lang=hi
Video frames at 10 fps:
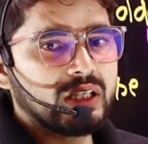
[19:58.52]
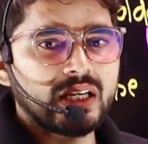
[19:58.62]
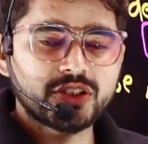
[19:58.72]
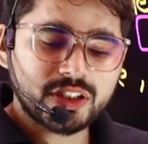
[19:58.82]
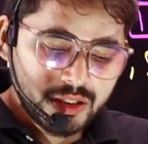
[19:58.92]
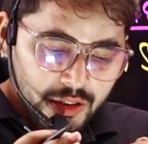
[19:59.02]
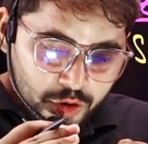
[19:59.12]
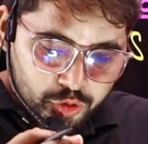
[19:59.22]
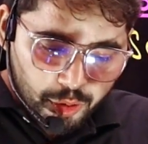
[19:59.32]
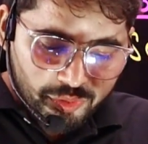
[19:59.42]
मिल जाने चाहिए
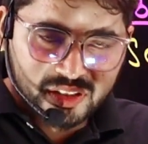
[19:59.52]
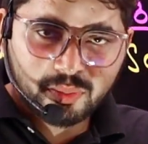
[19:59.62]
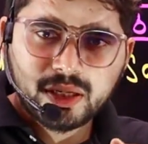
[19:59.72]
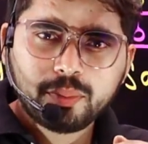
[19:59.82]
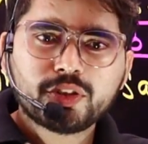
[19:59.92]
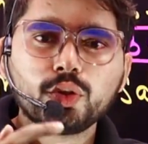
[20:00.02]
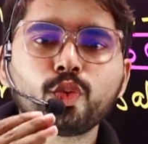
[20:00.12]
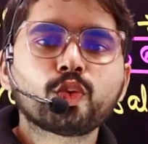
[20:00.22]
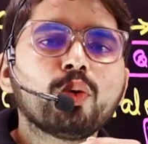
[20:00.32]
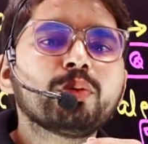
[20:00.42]
जो एवरेज हमारे बच्चे
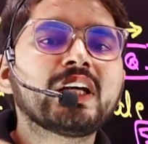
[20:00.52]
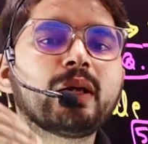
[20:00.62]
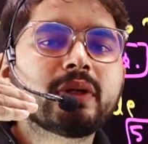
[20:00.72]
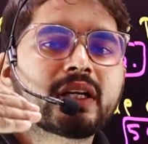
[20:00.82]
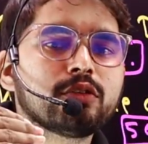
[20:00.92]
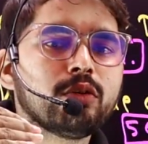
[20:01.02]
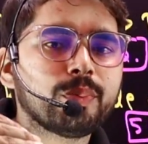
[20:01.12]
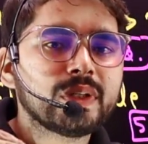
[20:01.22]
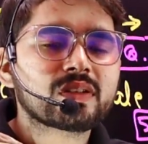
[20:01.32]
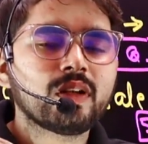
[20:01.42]
उनको भी ध्यान में रखते हुए
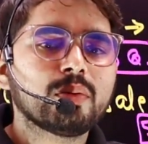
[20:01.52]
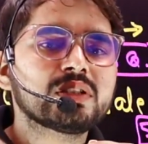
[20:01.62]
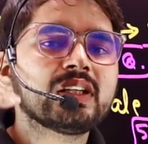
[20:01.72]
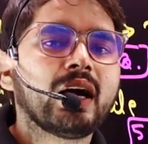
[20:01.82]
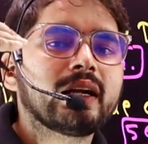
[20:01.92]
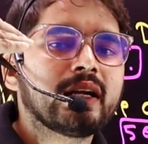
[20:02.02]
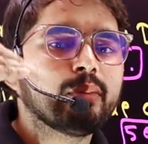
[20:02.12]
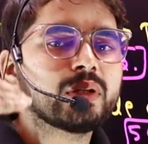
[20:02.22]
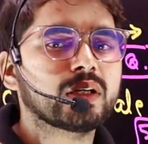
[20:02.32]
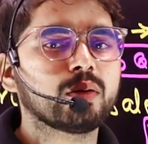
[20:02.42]
बेस लेवल से हार्ड
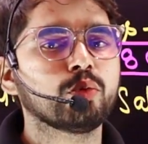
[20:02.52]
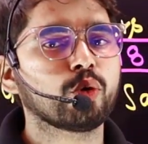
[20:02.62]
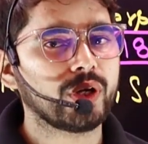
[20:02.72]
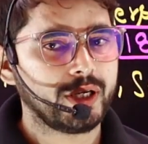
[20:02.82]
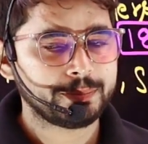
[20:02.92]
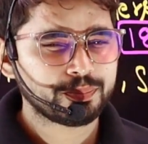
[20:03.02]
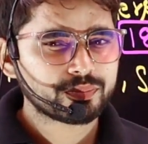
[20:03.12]
लेवल तक हम लोग गए हैं